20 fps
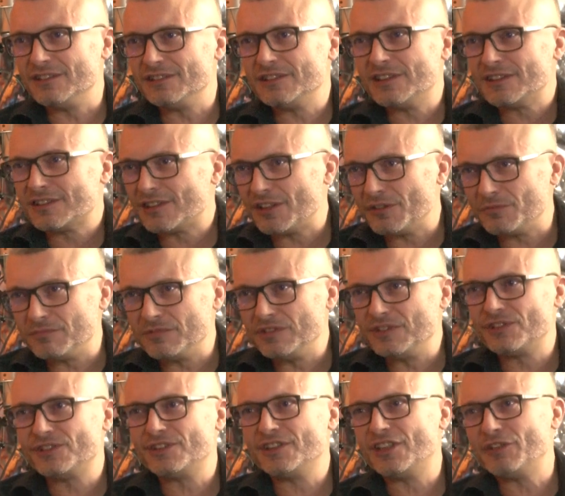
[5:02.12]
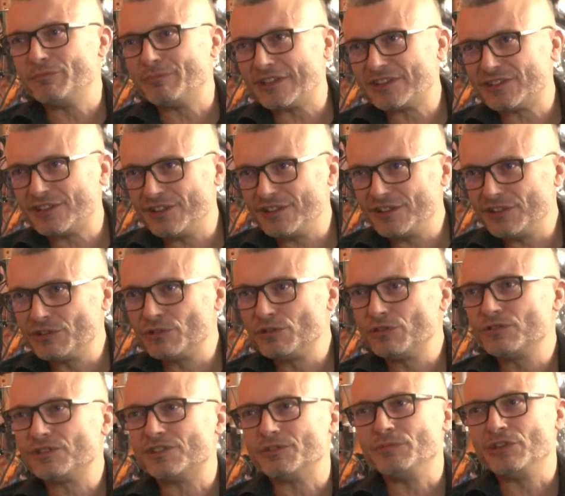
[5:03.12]
jestem inżynierem
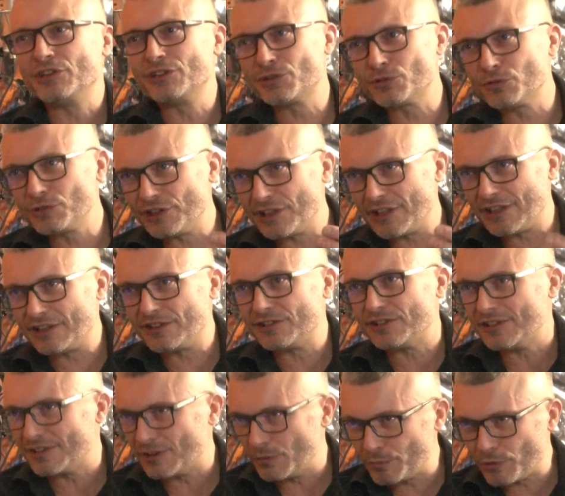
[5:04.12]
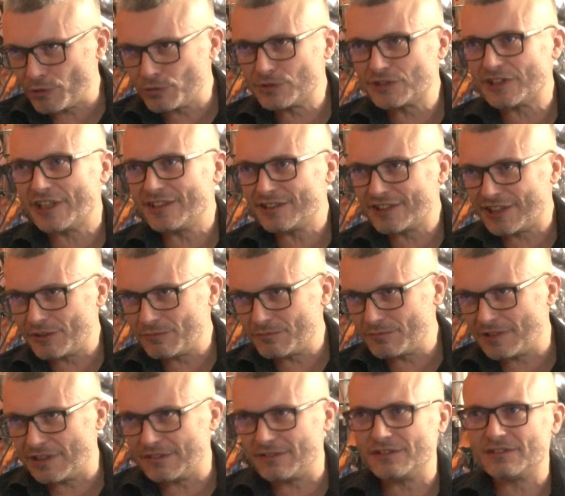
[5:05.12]
masteringu, że miksuję, że jestem
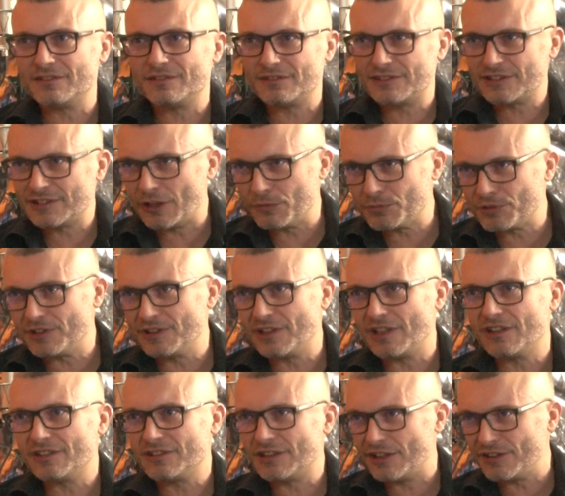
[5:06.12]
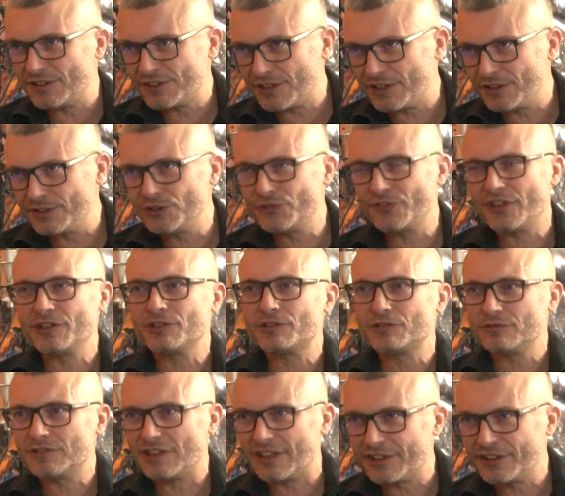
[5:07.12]
producentem, znam się na, na reżyserii
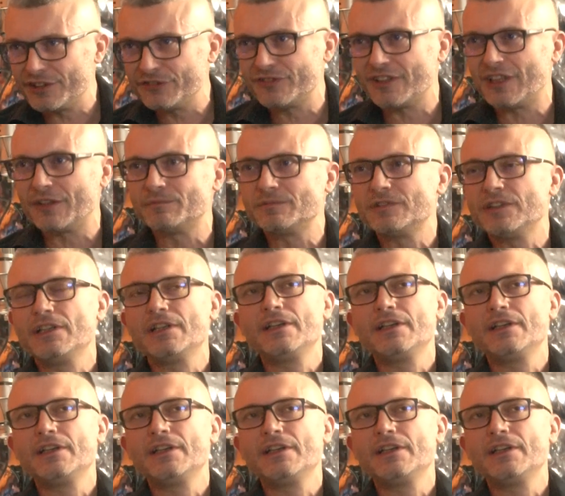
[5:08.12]
dźwięku, nagrywam.